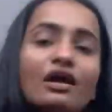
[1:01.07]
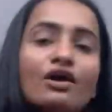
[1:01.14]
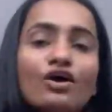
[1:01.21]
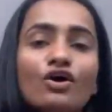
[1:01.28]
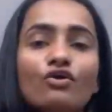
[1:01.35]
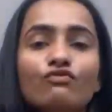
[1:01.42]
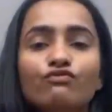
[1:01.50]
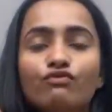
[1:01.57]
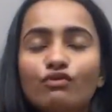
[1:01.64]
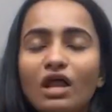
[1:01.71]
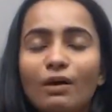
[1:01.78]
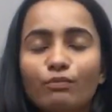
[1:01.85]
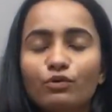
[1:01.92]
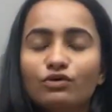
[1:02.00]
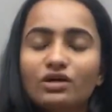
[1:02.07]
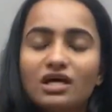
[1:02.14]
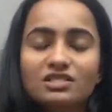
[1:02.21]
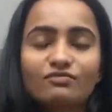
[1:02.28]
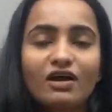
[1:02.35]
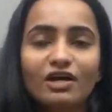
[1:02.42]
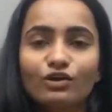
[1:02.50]
है फुल आपको
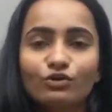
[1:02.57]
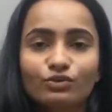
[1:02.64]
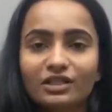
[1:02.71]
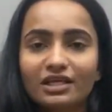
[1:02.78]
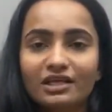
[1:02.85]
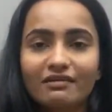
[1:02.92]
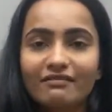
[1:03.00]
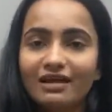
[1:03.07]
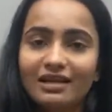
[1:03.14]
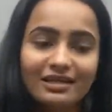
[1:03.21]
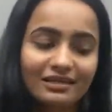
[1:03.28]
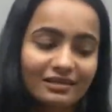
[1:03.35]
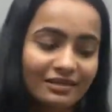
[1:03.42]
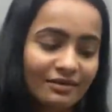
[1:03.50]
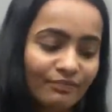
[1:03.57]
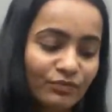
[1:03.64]
राजवाड़ी लुक देने वाला ही है